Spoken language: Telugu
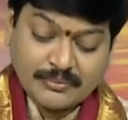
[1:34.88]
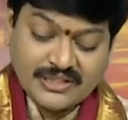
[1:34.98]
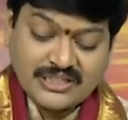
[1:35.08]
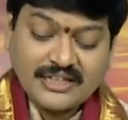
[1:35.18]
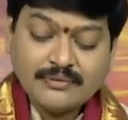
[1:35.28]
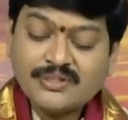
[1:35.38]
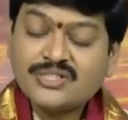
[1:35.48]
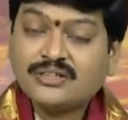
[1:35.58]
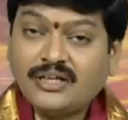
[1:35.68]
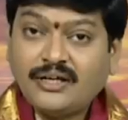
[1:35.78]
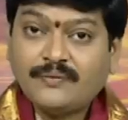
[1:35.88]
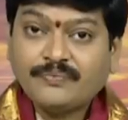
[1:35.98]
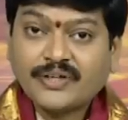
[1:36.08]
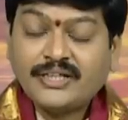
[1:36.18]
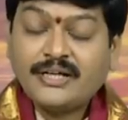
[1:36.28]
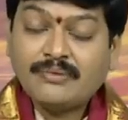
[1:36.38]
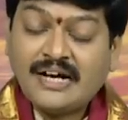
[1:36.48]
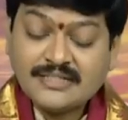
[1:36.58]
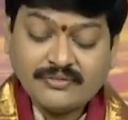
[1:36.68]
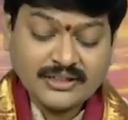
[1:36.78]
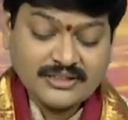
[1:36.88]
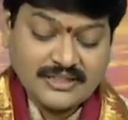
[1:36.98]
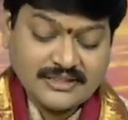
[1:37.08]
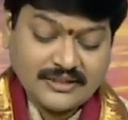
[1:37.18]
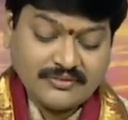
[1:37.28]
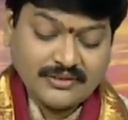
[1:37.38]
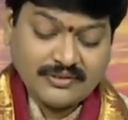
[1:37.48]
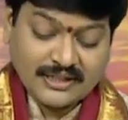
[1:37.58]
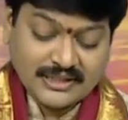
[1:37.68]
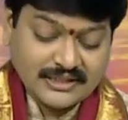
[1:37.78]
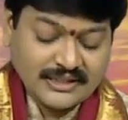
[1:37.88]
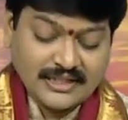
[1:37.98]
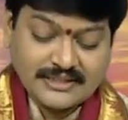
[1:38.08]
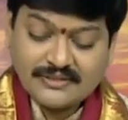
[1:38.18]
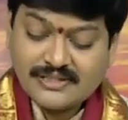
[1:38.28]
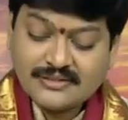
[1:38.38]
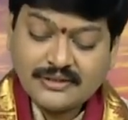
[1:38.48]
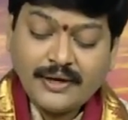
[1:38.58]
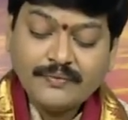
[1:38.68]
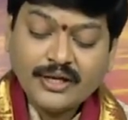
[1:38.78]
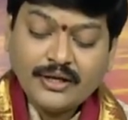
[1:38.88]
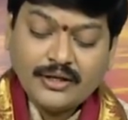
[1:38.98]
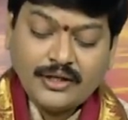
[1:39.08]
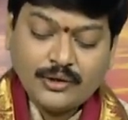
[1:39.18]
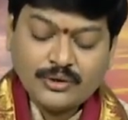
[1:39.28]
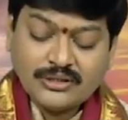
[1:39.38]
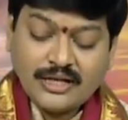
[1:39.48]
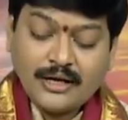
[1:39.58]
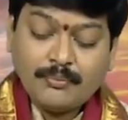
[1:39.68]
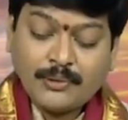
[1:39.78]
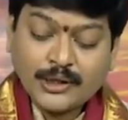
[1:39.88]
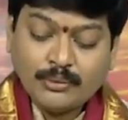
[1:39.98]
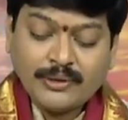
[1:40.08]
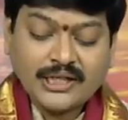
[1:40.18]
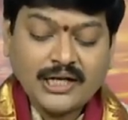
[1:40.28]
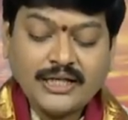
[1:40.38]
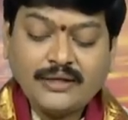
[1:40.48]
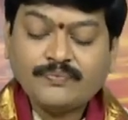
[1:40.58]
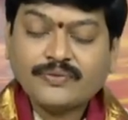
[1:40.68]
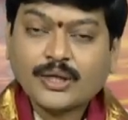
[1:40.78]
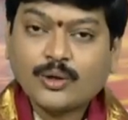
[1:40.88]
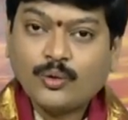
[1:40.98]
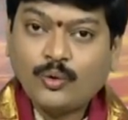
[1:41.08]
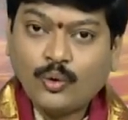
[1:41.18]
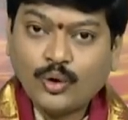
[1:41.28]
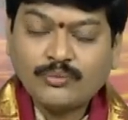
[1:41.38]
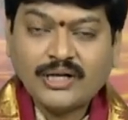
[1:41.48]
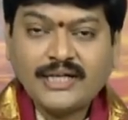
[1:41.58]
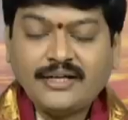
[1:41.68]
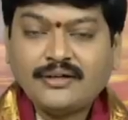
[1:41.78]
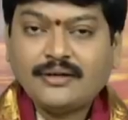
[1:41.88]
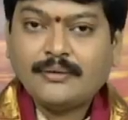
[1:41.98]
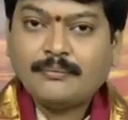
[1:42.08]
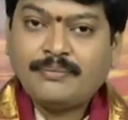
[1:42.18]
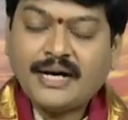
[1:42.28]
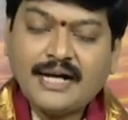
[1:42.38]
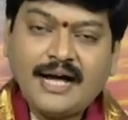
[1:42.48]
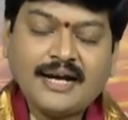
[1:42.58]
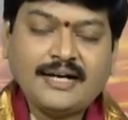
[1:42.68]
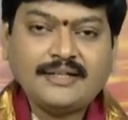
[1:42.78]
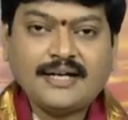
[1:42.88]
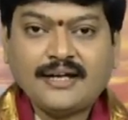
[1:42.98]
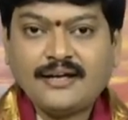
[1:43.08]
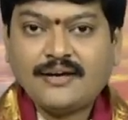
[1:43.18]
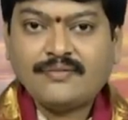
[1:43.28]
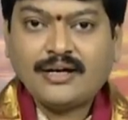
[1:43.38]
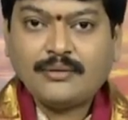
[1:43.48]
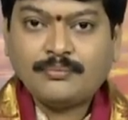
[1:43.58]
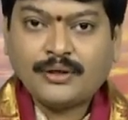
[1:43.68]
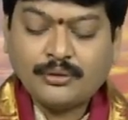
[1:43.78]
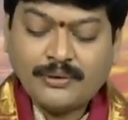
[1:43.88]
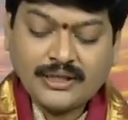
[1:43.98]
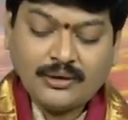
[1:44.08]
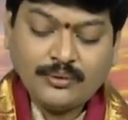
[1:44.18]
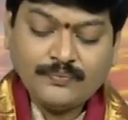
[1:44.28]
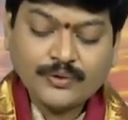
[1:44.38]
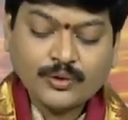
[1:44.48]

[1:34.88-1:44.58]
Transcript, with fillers: జపం చేయడం మంచిది ఇది మాసవ్రతం చేసేటువంటి వారు ఖచ్చితంగా చేయవలసింది ఈ రోజున పట్టుబట్టలని గోధుమలని బంగారాన్ని దానంగా ఇవ్వాలి పట్టుబట్టలు